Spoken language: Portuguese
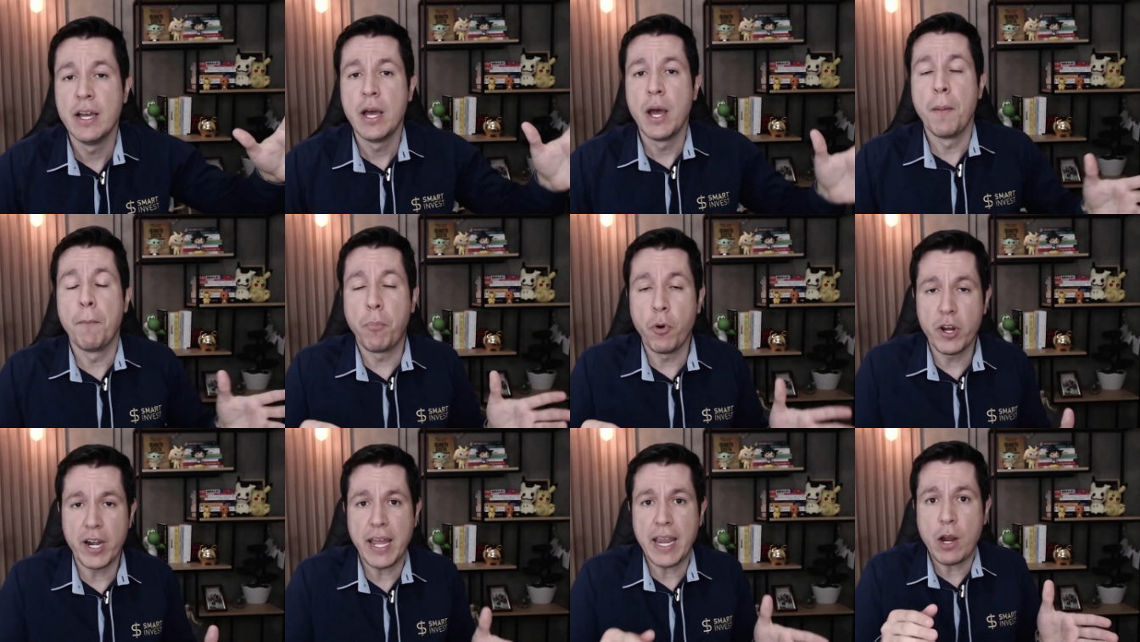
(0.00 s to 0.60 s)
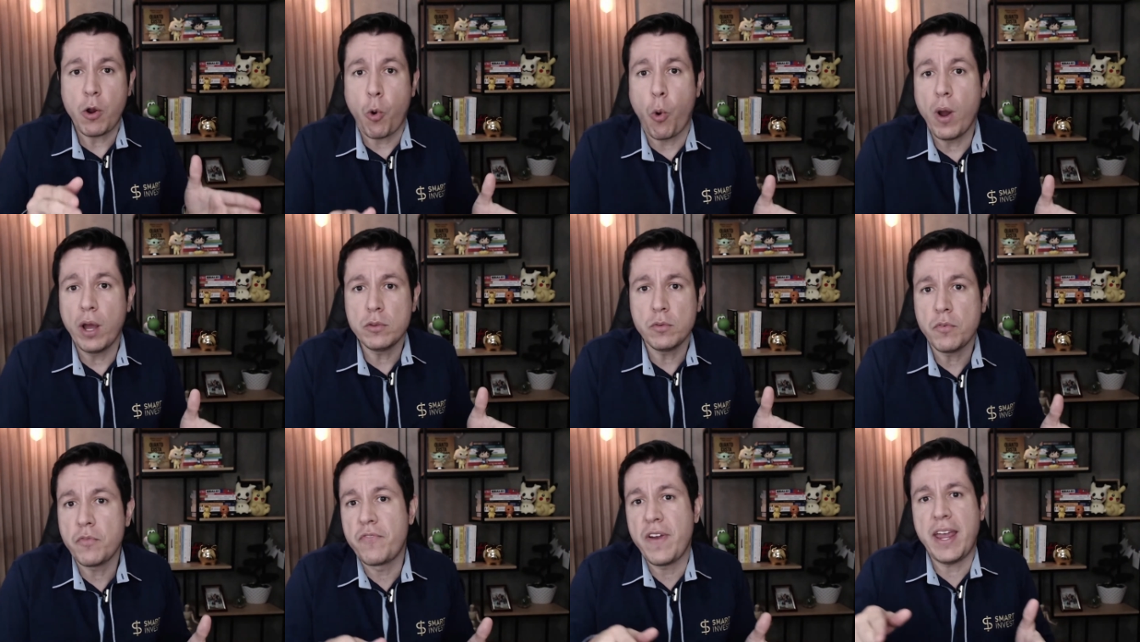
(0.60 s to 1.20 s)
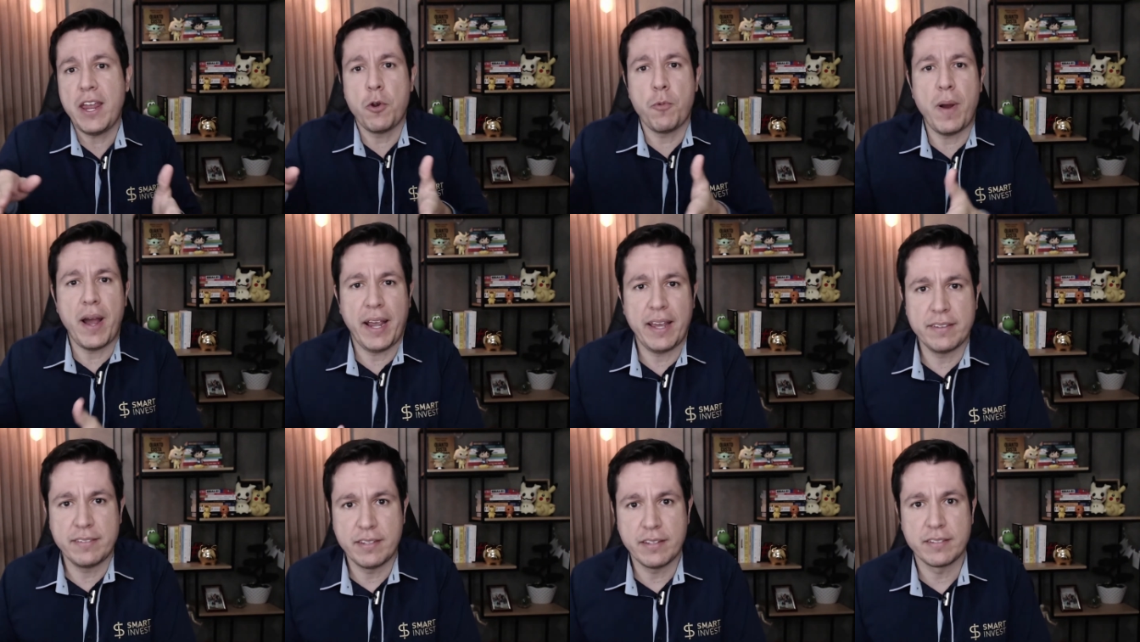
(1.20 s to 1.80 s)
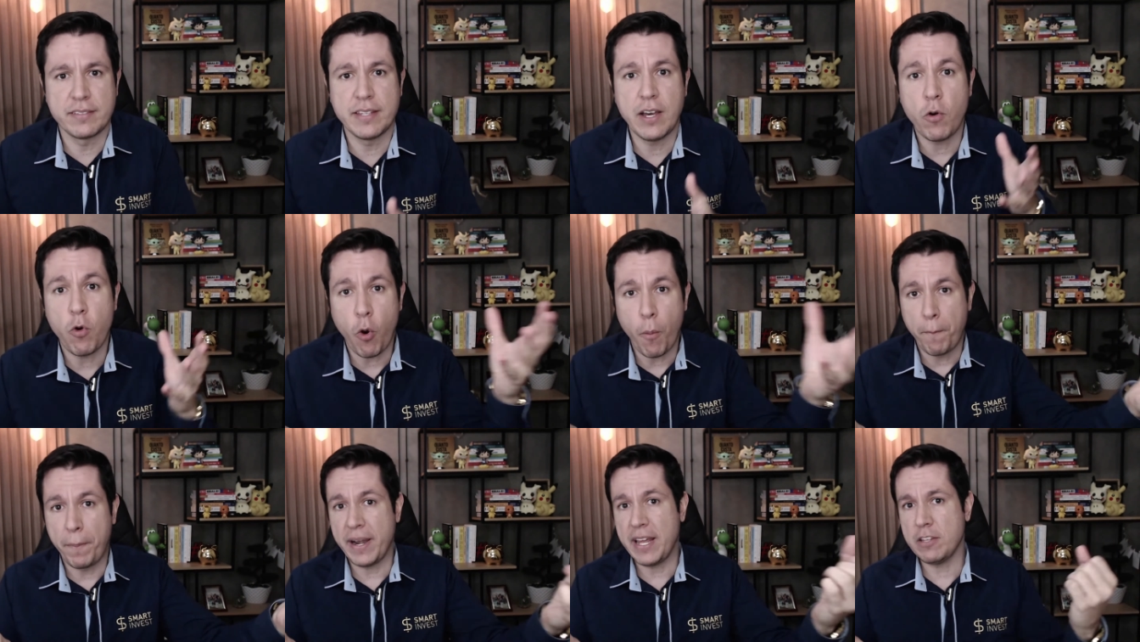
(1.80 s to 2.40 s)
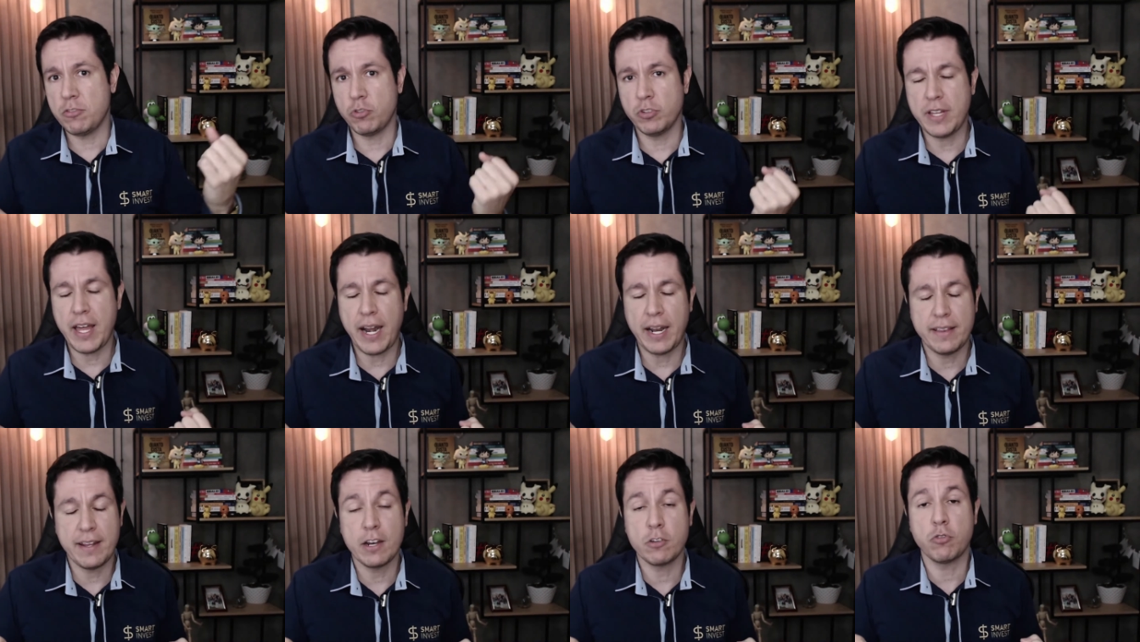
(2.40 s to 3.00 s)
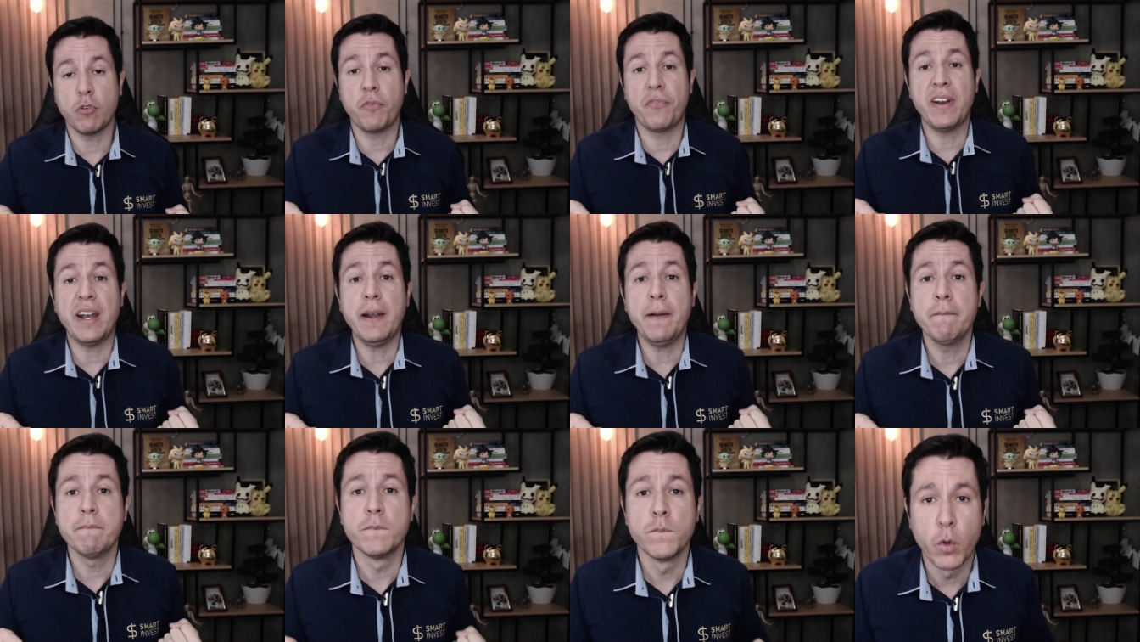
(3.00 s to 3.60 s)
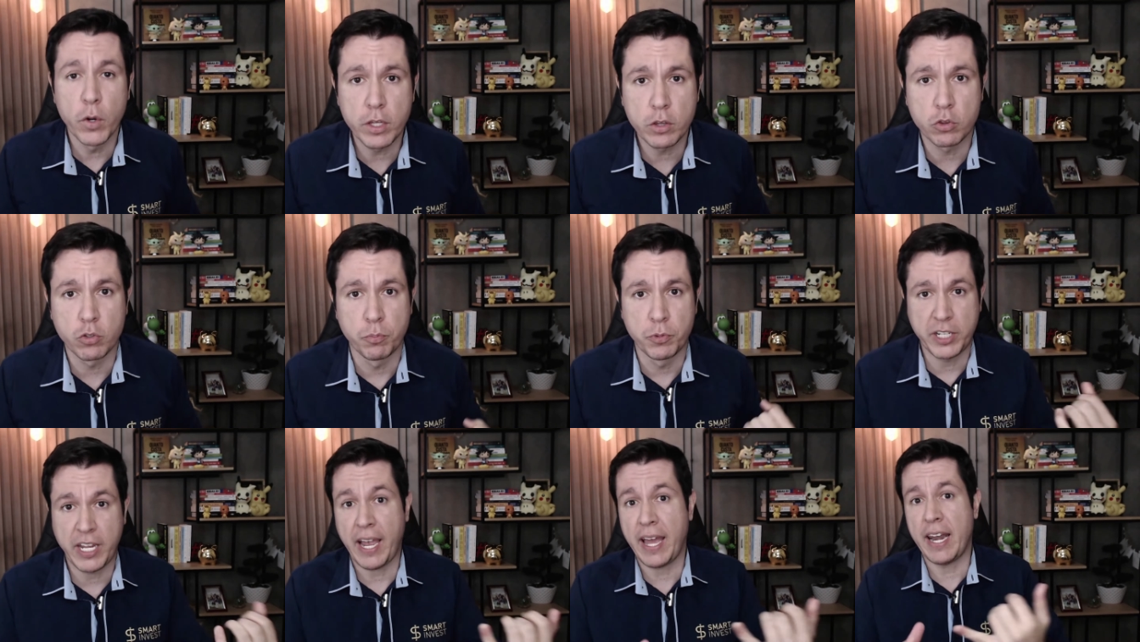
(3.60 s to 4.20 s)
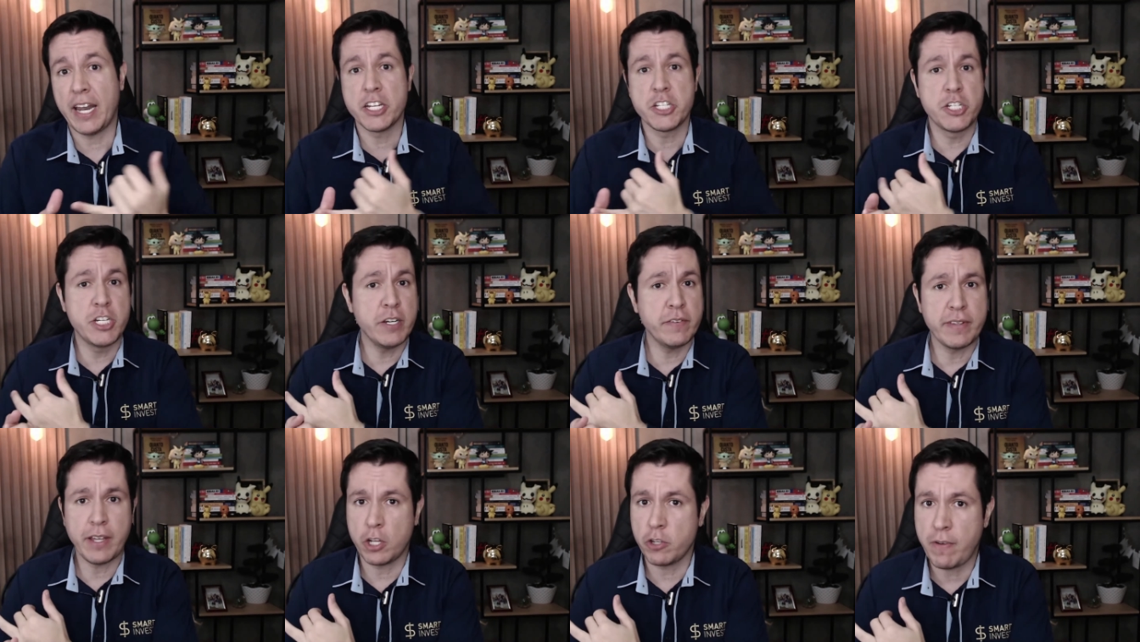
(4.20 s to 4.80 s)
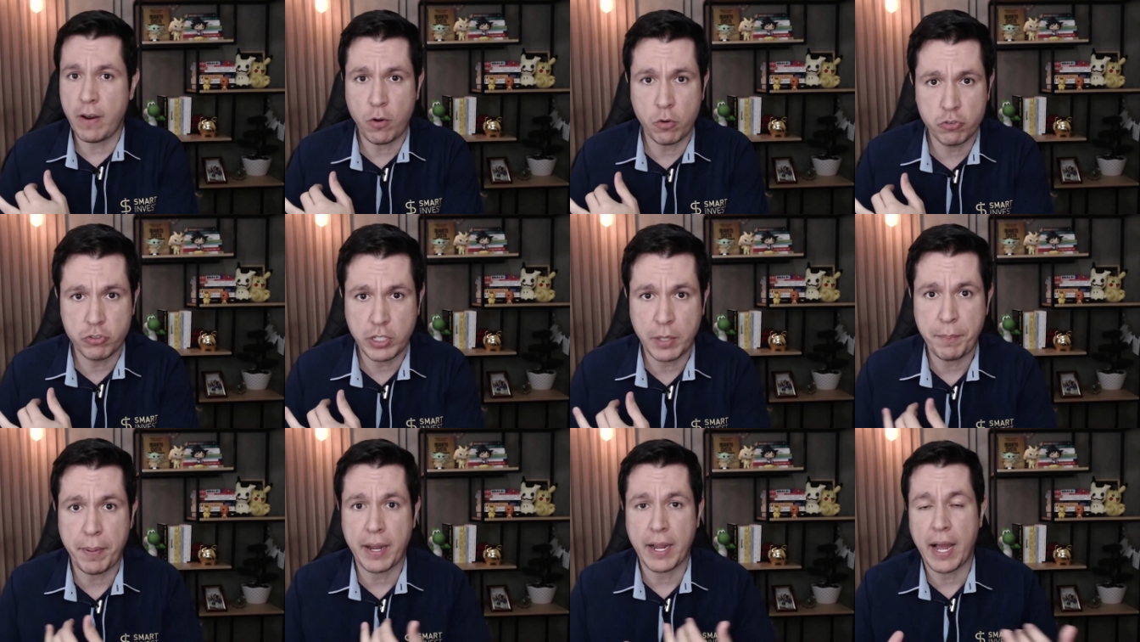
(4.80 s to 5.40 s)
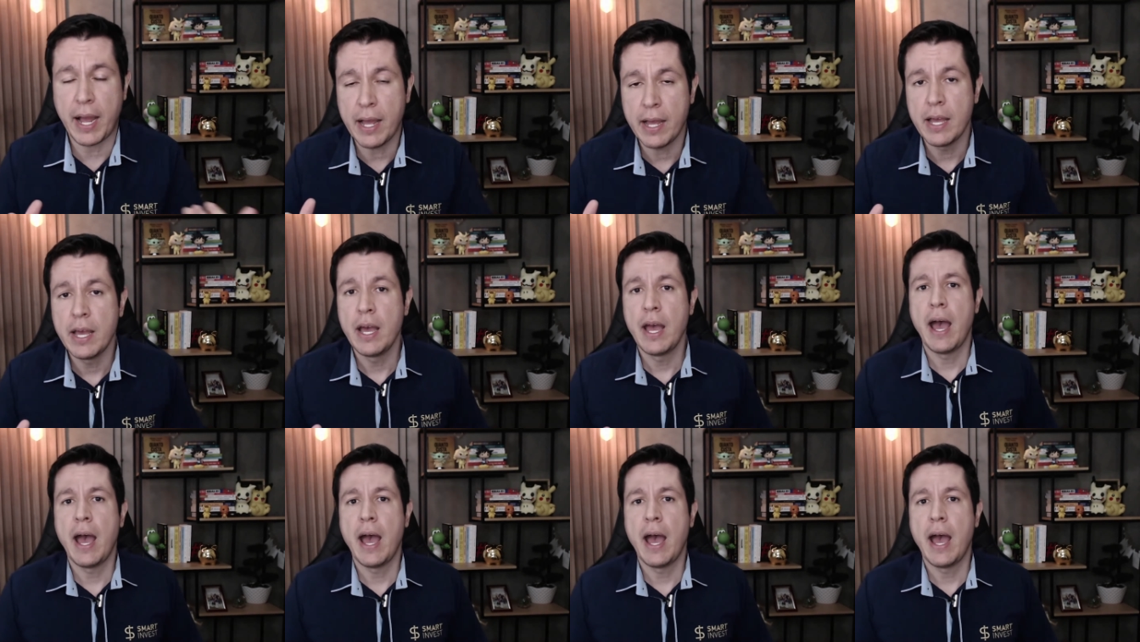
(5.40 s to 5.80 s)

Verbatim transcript: Porém, quando vem uma recessão, o preço dela tende a sofrer muito, porque aquela dívida ela não vai conseguir pagar,